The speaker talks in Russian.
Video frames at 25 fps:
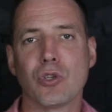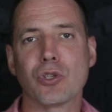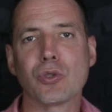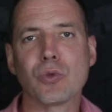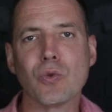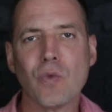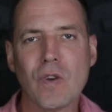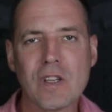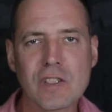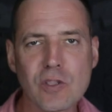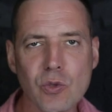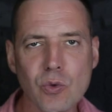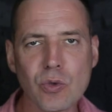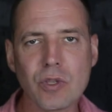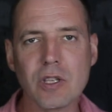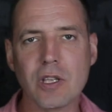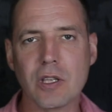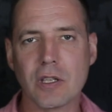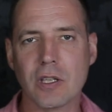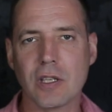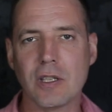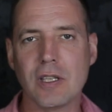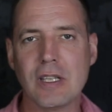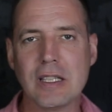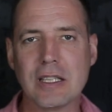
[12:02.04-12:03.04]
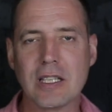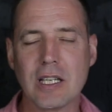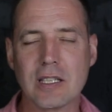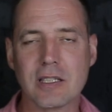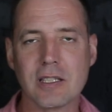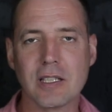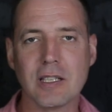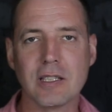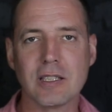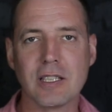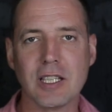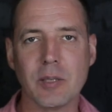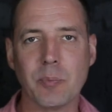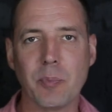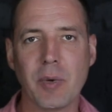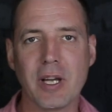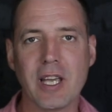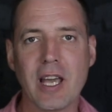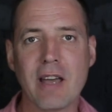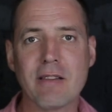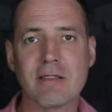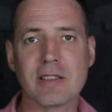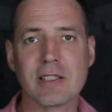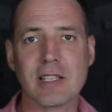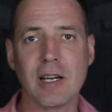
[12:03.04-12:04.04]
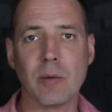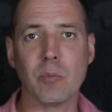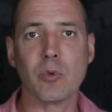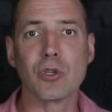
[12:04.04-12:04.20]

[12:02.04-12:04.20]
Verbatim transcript: Может у вас другие какие-то оценки появятся,